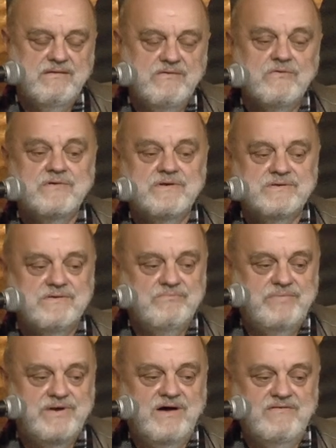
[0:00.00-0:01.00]
ukrytą
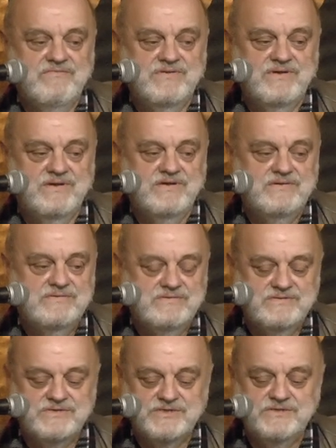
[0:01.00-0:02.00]
prawdę
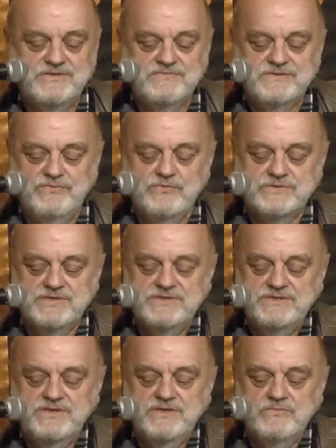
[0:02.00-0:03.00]
Żydzi
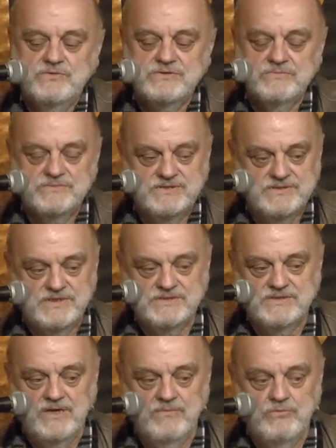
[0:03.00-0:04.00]
współcześni nie muszą czytać
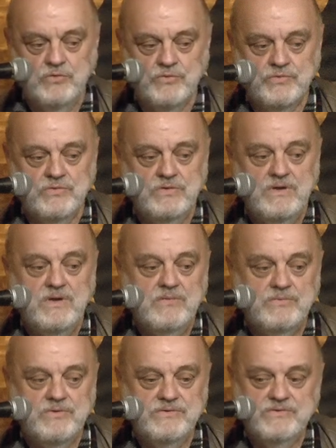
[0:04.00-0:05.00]
Talmudu,
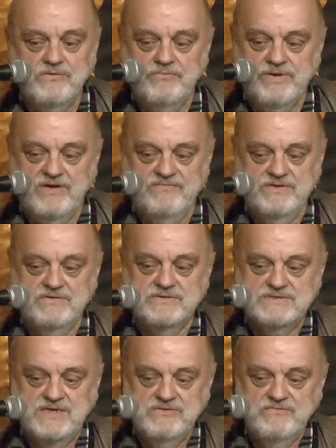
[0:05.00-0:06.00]
bo oni tą prawdę
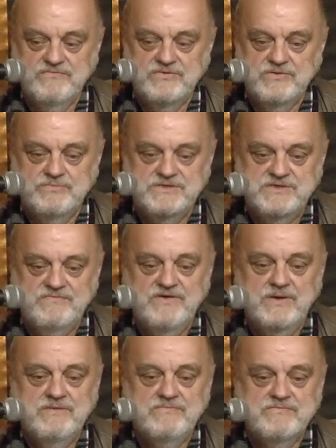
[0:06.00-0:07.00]
dostają w,
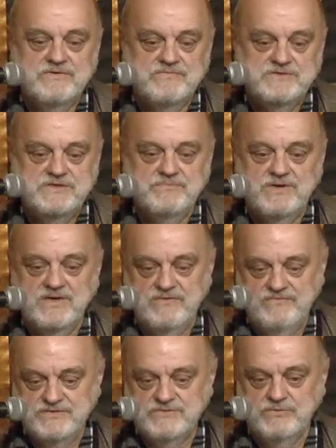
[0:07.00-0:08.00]
dopciwa, w dopcipach,
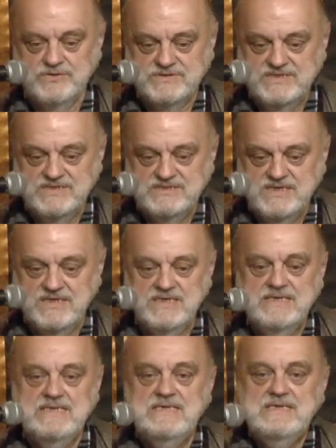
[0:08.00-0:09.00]
w szmonczesach
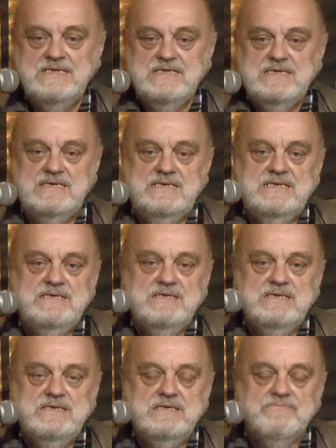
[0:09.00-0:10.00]
e,
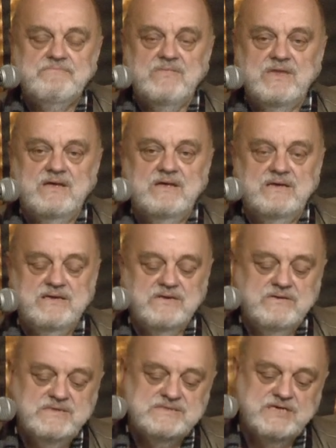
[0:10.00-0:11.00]
i, e, i
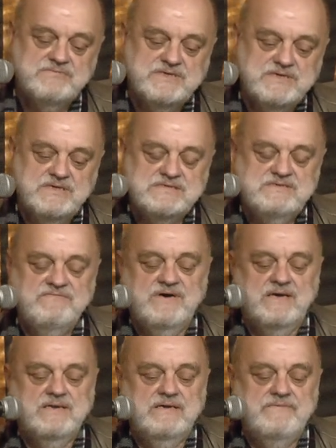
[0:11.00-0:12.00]
to jest tak
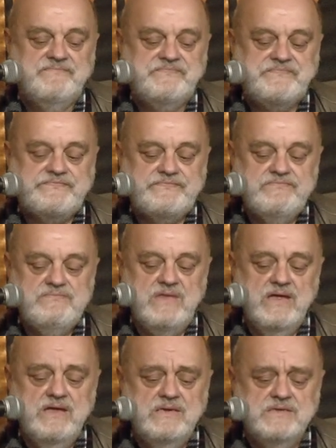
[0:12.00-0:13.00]
przekazywane.
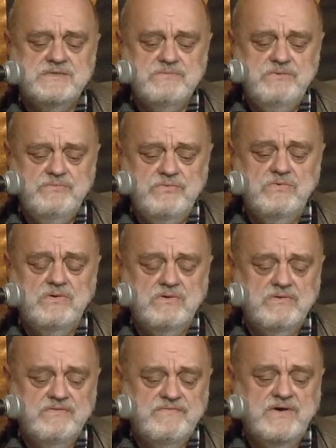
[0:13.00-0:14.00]
E, żeby
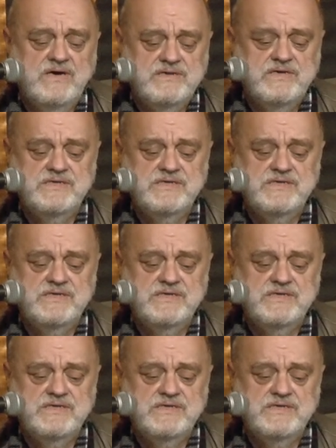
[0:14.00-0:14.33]
było fajnie